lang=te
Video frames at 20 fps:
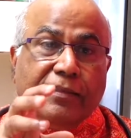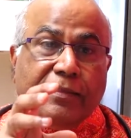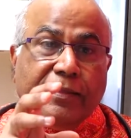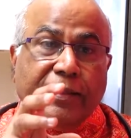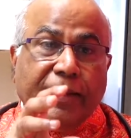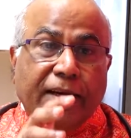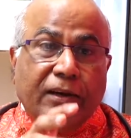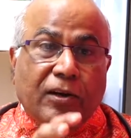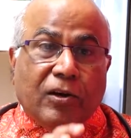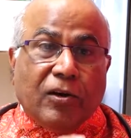
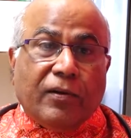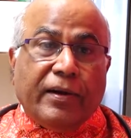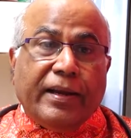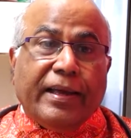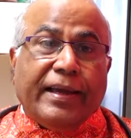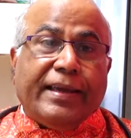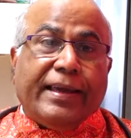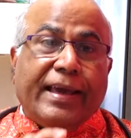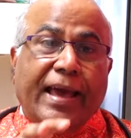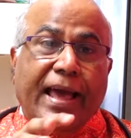దీంట్లో
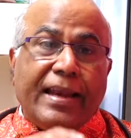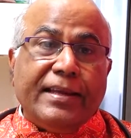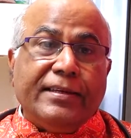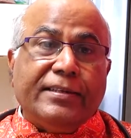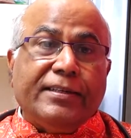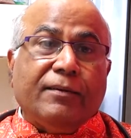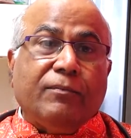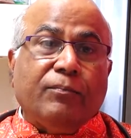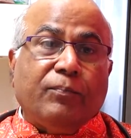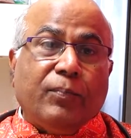ఉండే
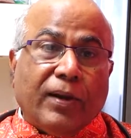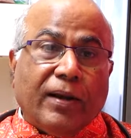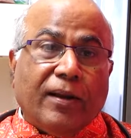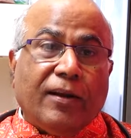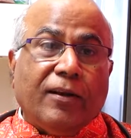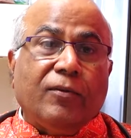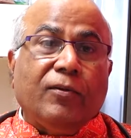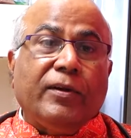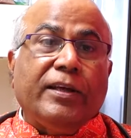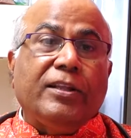కాల్షియం
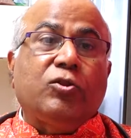పిల్లలు